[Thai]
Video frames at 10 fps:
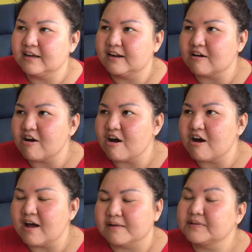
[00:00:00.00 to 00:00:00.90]
แล้วก็
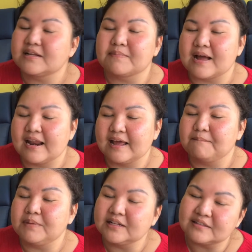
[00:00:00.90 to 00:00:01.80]
เออมันทำงานอะไร
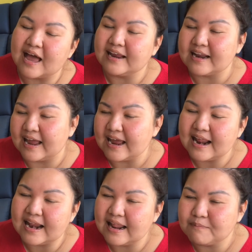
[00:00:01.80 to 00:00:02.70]
บินสายไหนอะไร
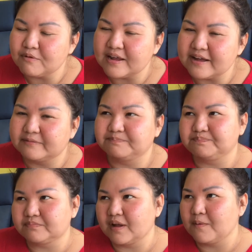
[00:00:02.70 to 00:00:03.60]
อะไรพวกเนี้ย
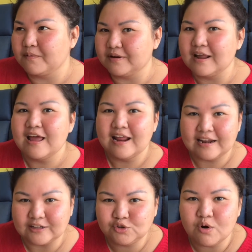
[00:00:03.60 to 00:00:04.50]
ใน
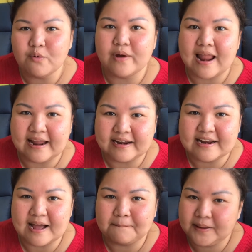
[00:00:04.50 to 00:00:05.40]
ช่วงเวลานั้น
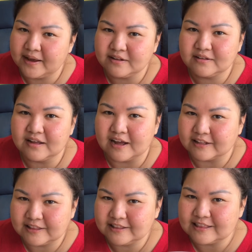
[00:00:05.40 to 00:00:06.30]
อะพีค
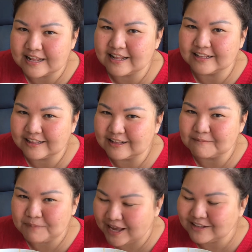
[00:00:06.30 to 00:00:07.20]

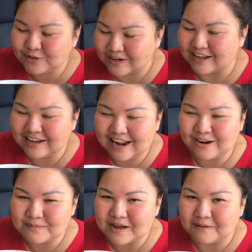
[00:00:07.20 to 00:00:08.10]
พีคสุดอะคืออะไร
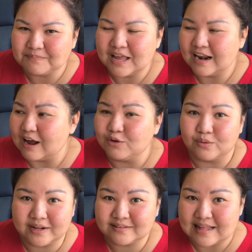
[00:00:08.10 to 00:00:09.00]
รู้ป่า เราอยู่
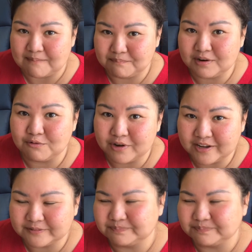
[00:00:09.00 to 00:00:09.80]
ในสนามบินเว้ย